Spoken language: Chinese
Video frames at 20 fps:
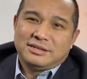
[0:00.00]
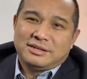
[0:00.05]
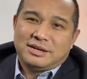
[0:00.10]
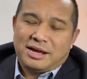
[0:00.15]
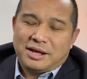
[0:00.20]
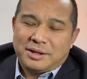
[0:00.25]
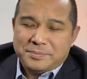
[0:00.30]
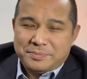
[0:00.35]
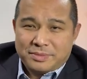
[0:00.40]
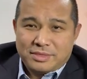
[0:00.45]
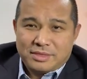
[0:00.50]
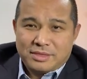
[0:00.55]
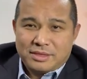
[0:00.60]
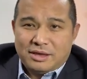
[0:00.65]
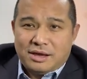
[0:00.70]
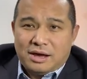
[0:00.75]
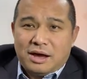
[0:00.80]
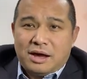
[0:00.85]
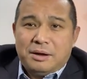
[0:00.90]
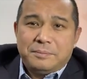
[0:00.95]
啊，
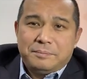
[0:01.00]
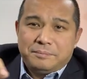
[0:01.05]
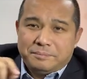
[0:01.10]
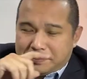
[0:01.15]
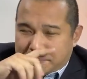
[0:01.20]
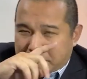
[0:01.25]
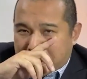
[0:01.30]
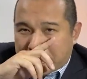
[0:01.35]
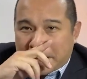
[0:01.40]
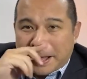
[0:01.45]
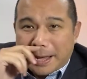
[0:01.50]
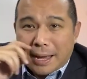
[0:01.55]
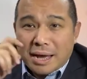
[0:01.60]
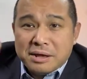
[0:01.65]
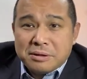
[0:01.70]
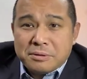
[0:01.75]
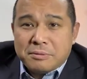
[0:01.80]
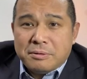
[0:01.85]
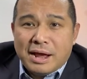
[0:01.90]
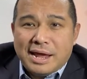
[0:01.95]
好，
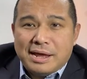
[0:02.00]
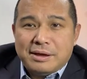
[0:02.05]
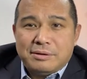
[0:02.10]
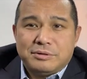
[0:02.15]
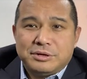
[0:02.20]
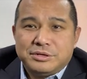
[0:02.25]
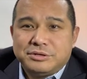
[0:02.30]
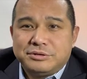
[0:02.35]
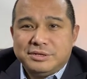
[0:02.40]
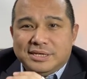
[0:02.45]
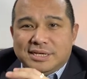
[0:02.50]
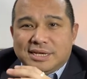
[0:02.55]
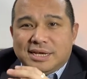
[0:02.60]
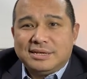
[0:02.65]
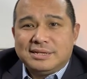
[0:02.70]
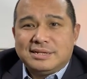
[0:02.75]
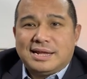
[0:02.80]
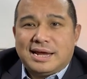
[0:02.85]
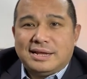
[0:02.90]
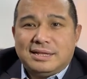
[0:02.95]
很快我就
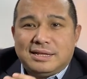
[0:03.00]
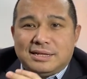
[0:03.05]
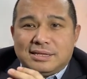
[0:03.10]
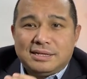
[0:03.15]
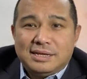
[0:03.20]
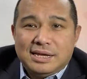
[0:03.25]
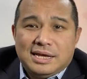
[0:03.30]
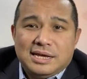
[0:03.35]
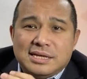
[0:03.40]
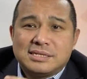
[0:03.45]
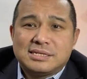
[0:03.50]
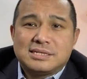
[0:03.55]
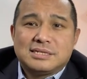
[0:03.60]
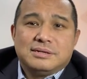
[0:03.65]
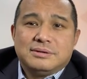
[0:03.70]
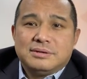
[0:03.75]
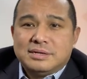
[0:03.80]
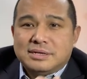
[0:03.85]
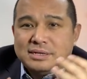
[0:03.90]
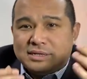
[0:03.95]
迎来了第一次。